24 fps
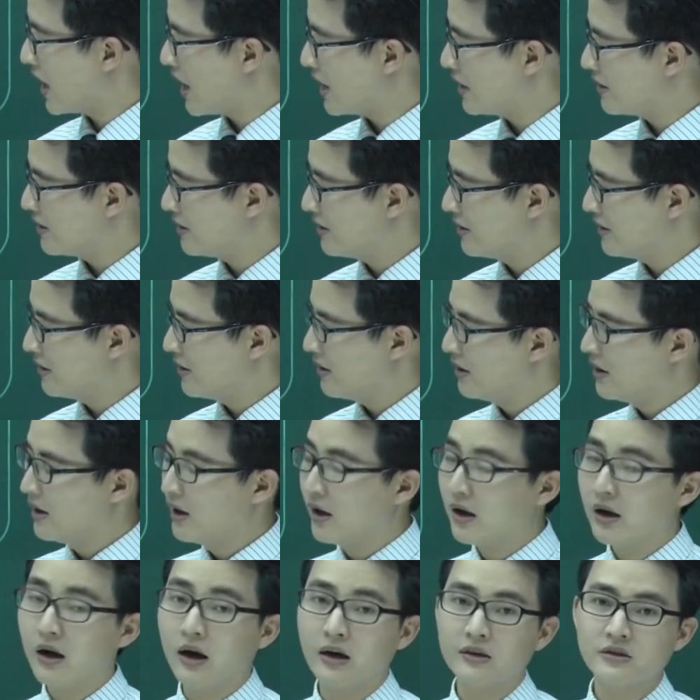hai.
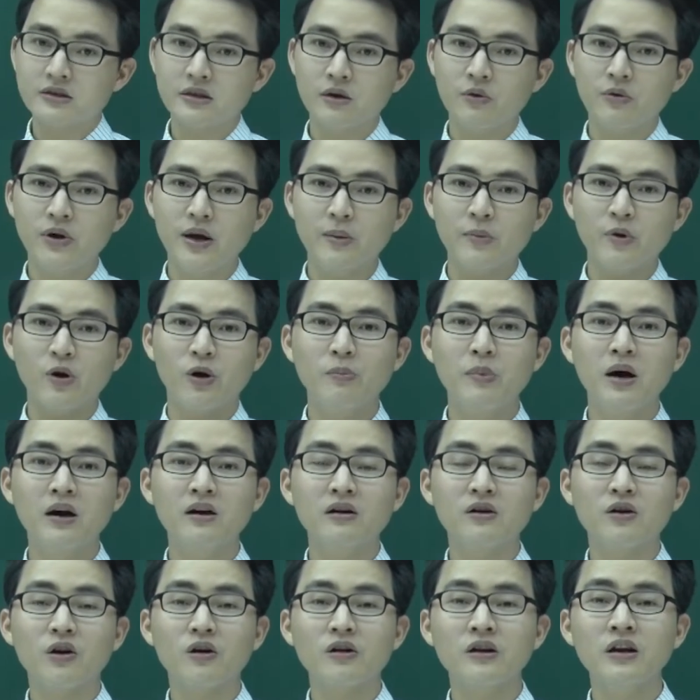À, sau khi em có M,
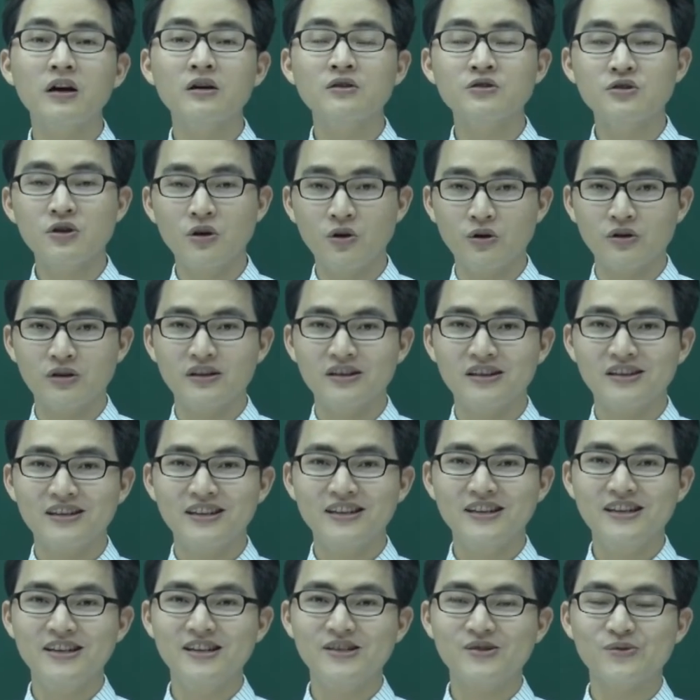có N rồi
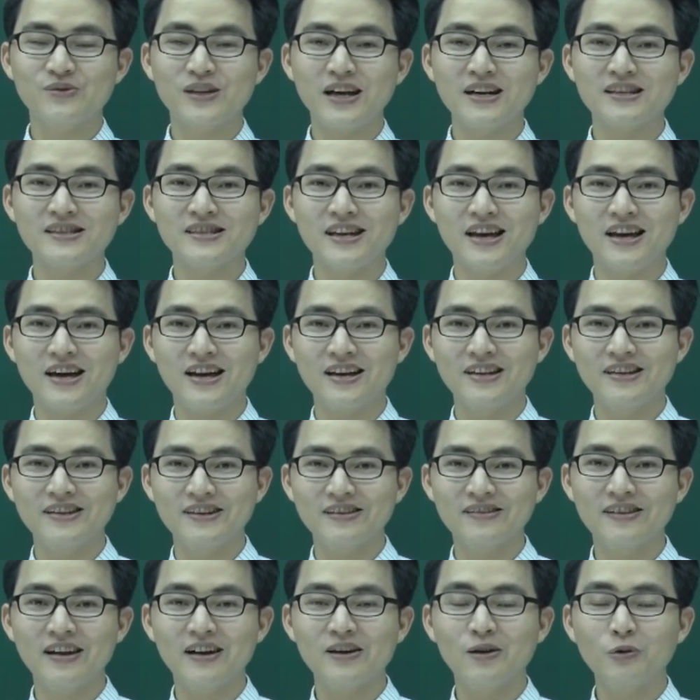thì chúng ta sẽ
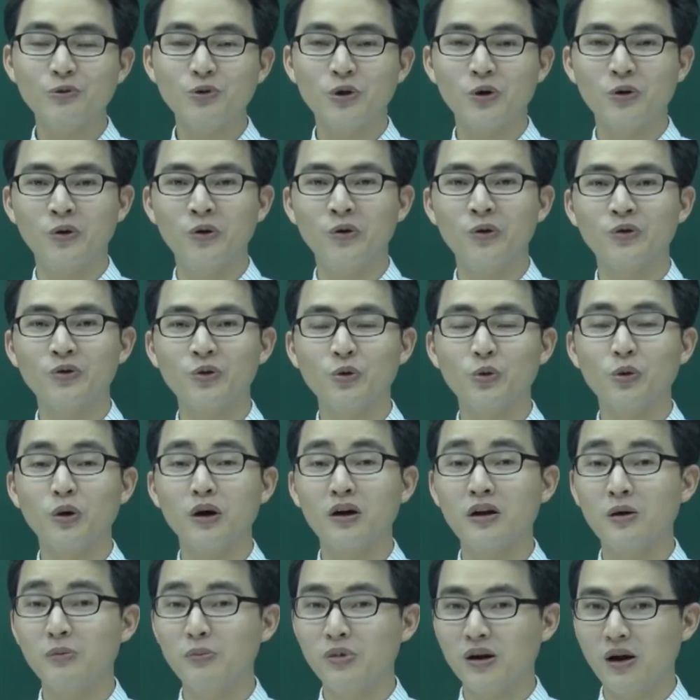nhớ là gốc tọa độ O tọa độ
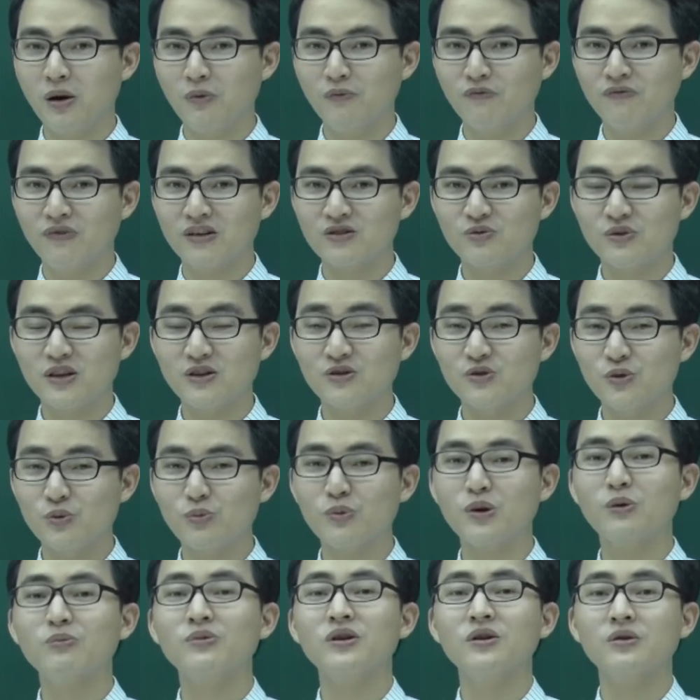là không, không và chúng ta
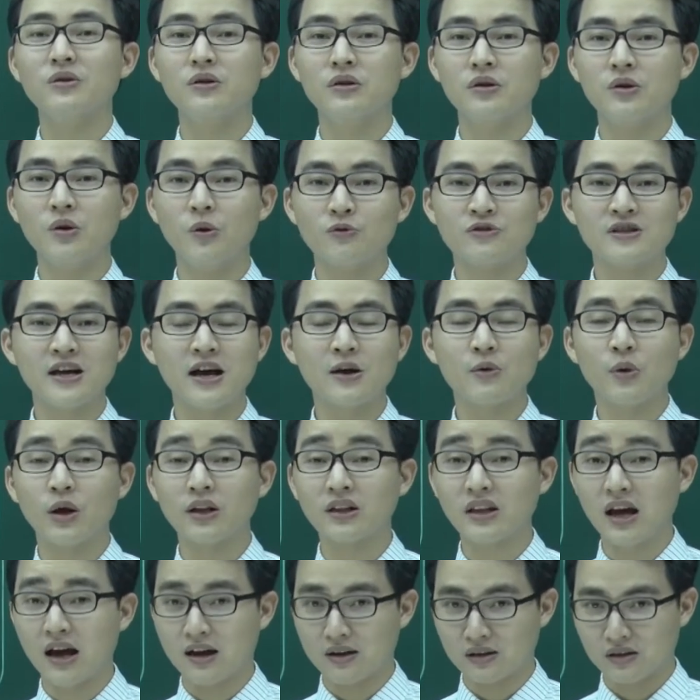dùng công thức độ dài
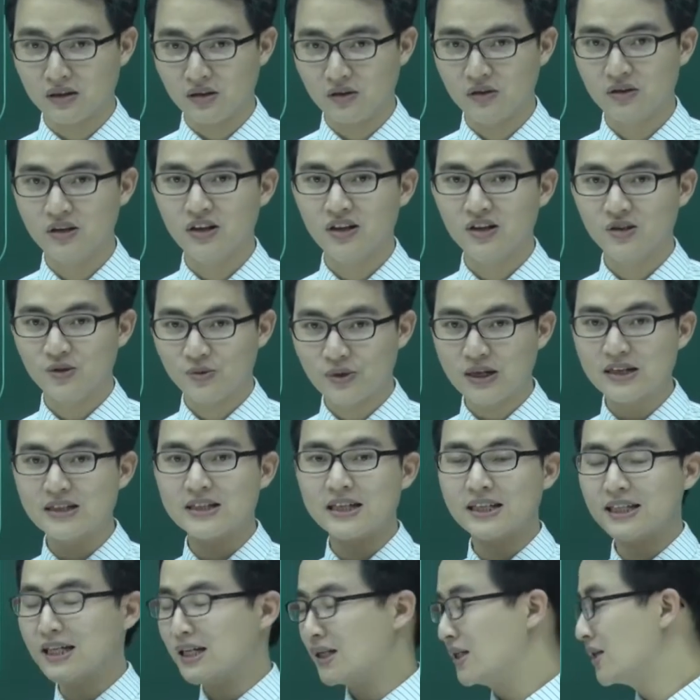đoạn thẳng thôi. Chúng ta
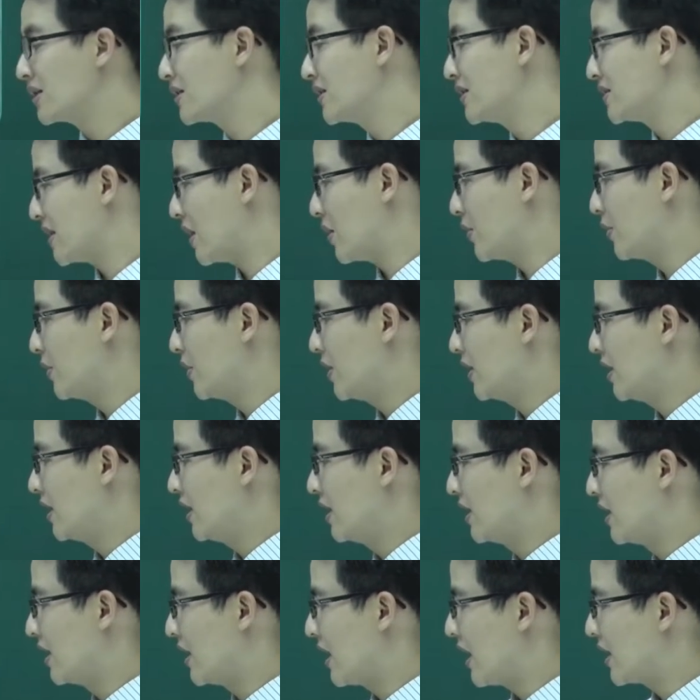sẽ tính được như sau.
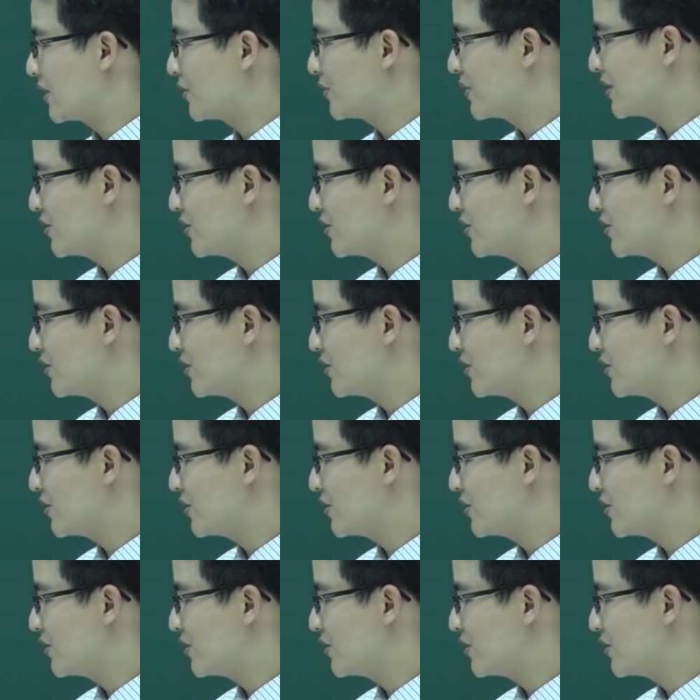Là chúng